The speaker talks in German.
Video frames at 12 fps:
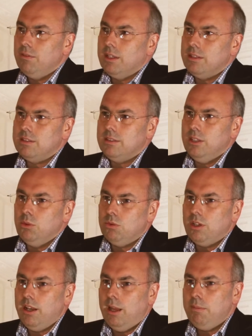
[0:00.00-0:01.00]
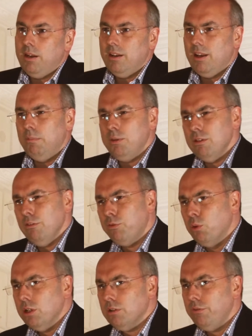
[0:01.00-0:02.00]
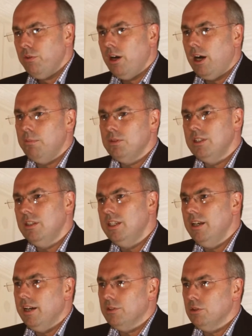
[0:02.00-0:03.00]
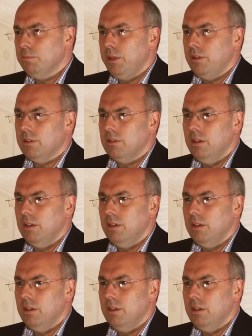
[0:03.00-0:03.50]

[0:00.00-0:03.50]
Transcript: dass die Unternehmen ein bisschen Furcht davor haben, sich hier anzubinden.